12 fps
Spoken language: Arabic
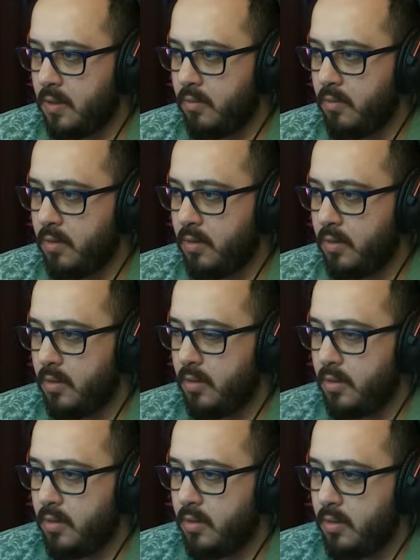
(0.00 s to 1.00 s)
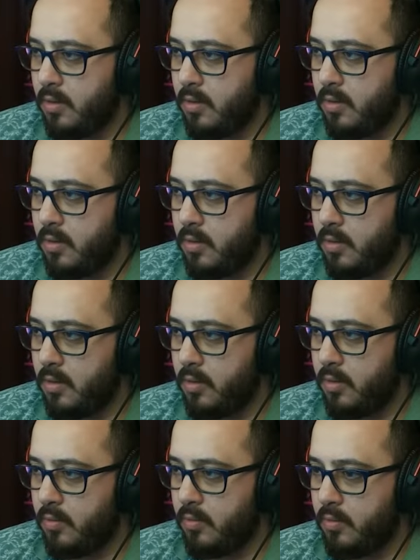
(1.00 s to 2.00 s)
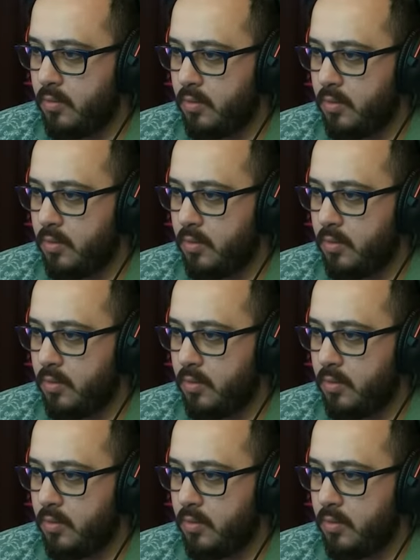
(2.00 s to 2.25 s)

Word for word: ايوه حلو أيوه.